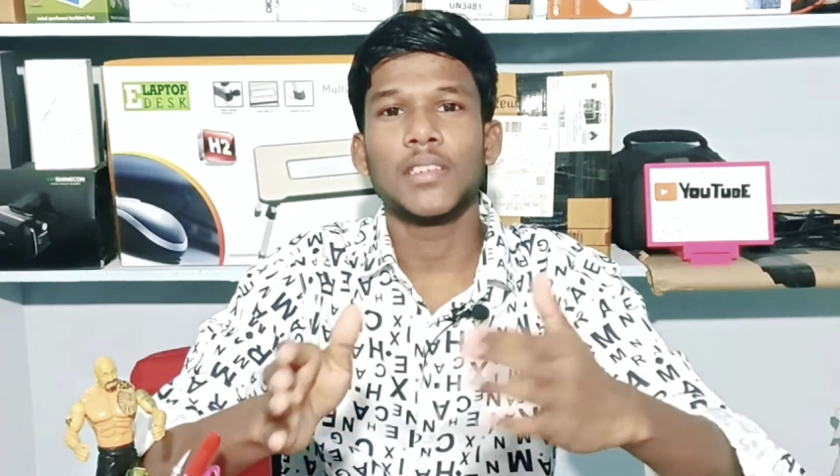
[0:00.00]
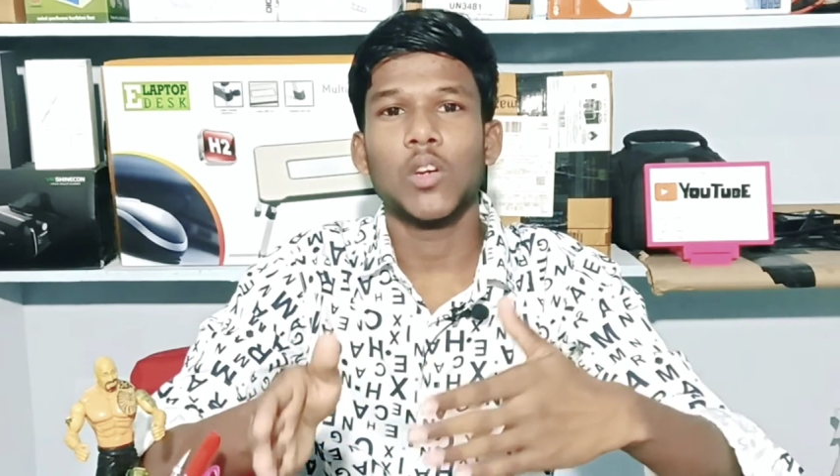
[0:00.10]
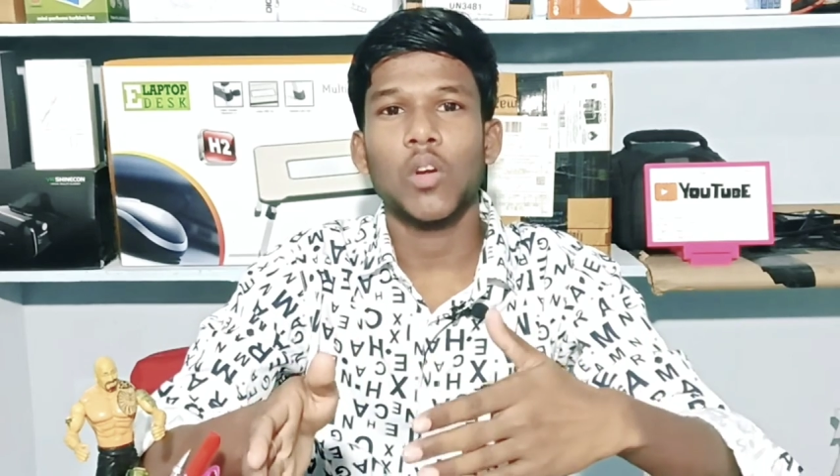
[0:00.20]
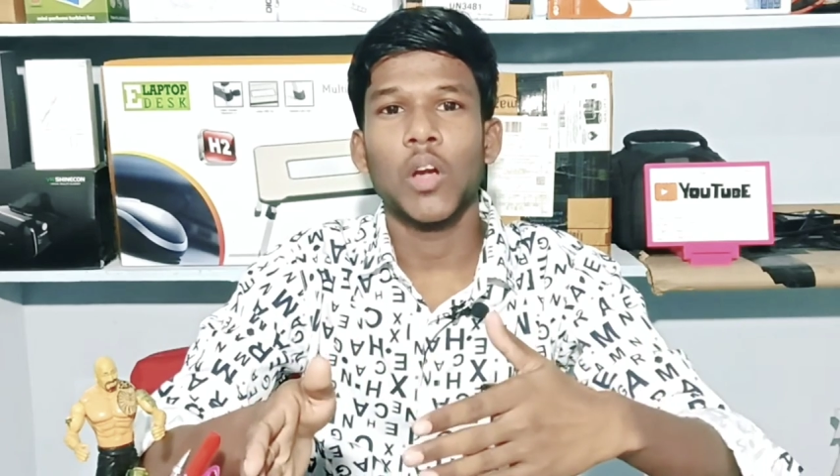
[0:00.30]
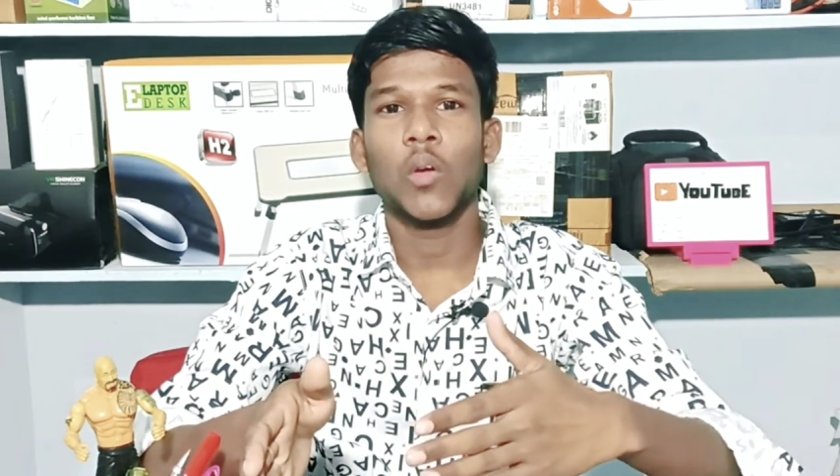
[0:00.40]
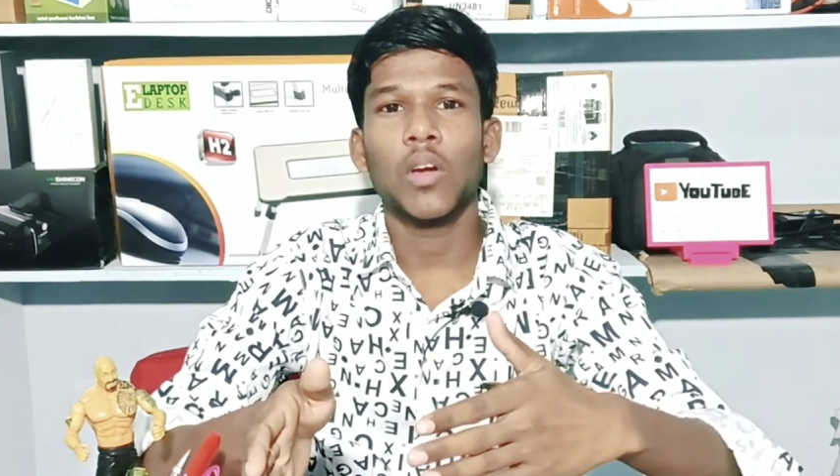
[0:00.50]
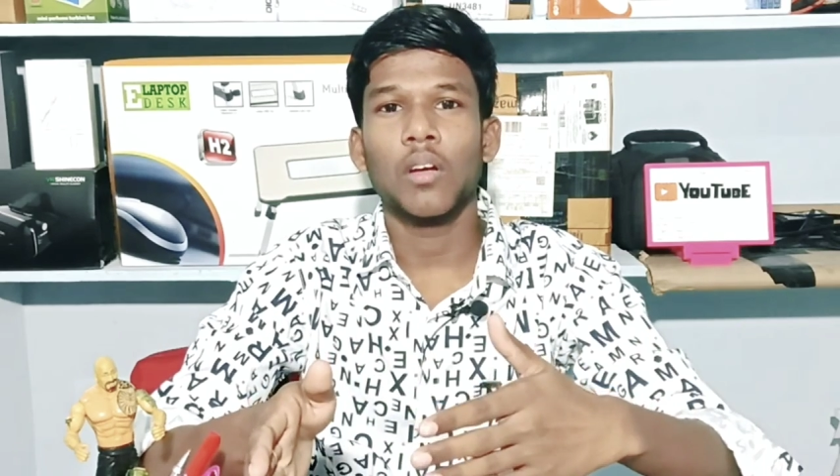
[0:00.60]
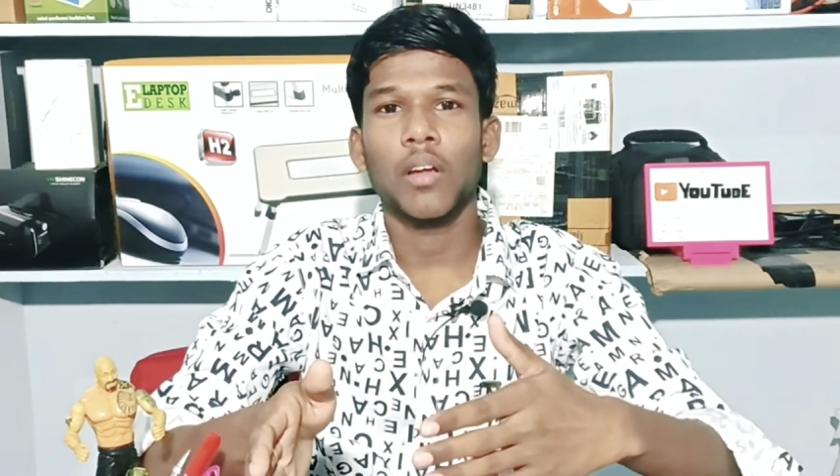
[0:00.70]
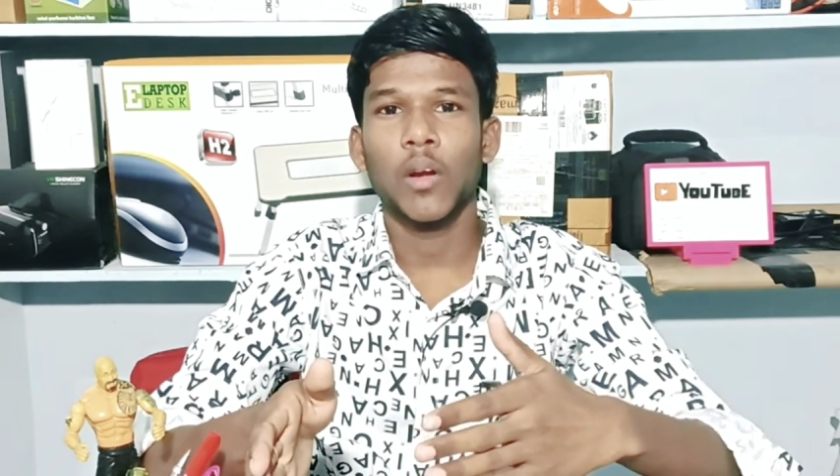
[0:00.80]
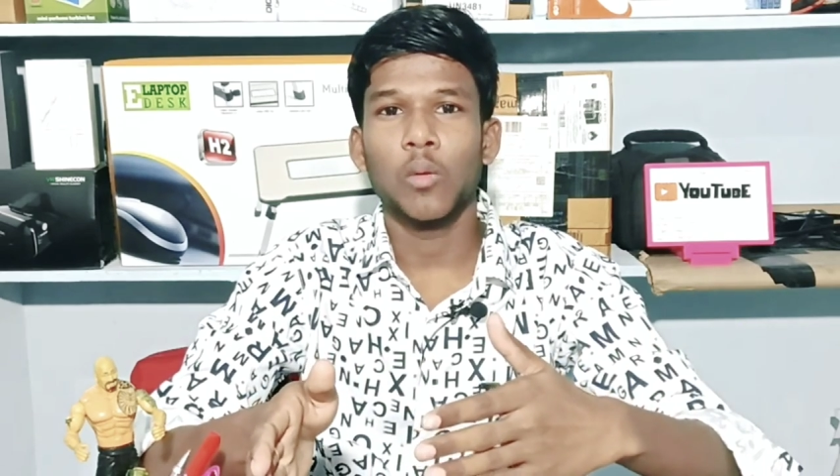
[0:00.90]
జియో రెండు
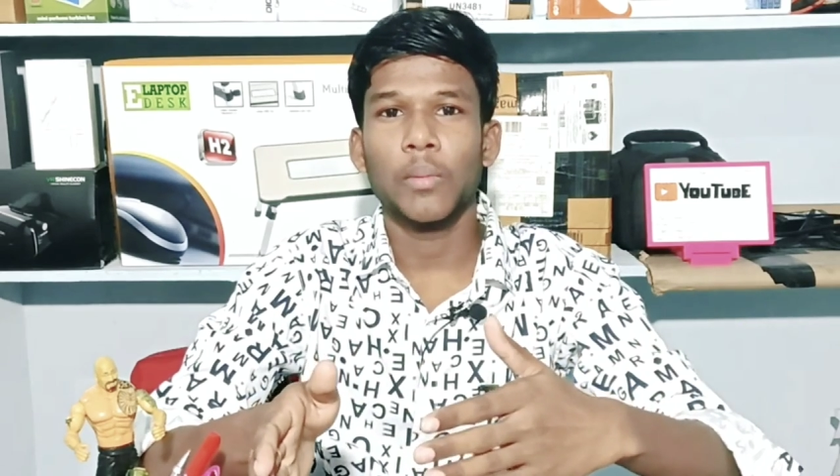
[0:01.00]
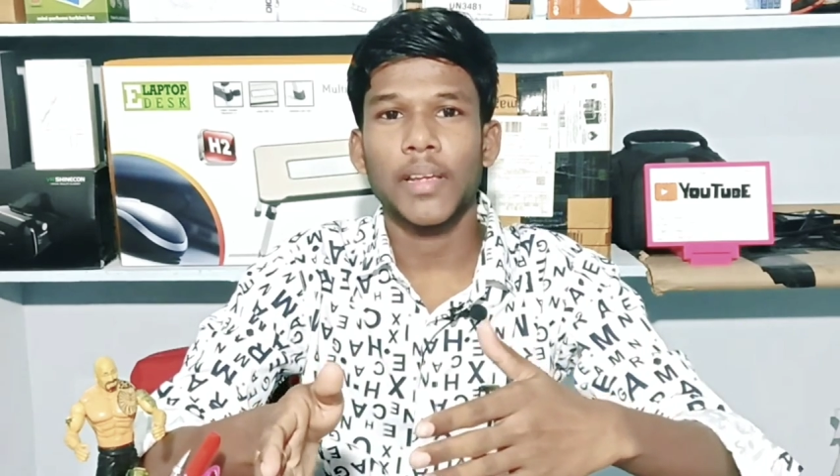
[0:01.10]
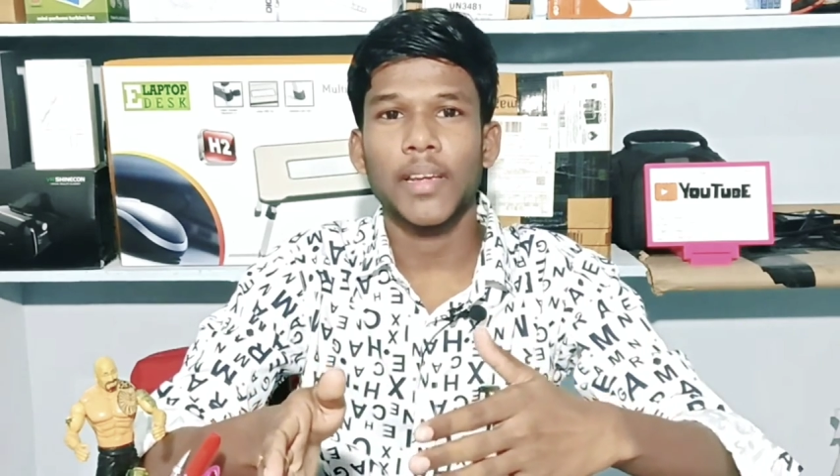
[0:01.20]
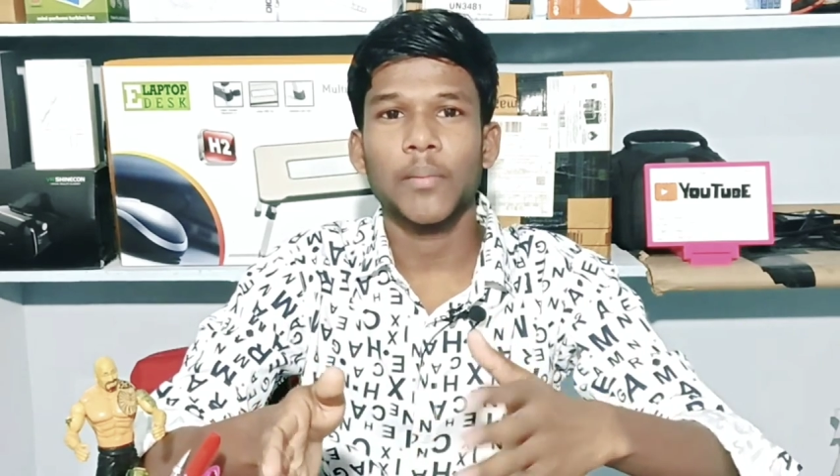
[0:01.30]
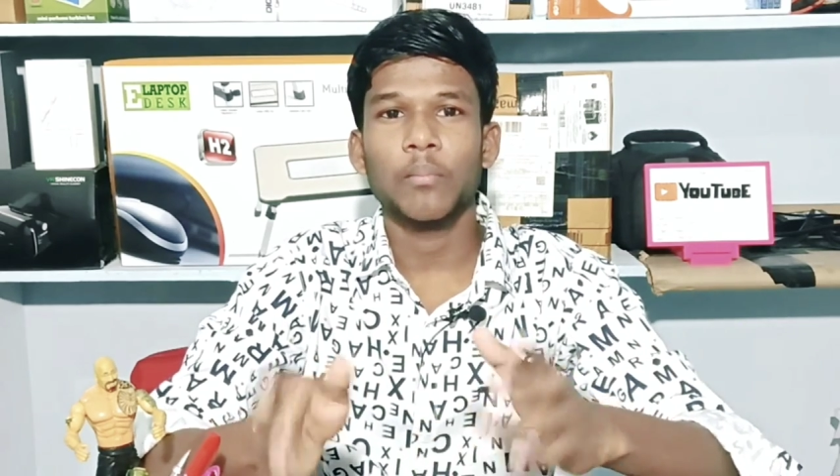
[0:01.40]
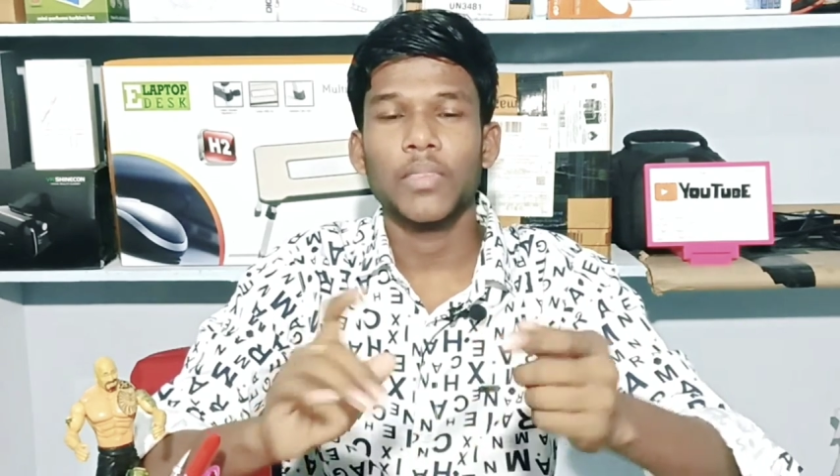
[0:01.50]
రెండు మనకి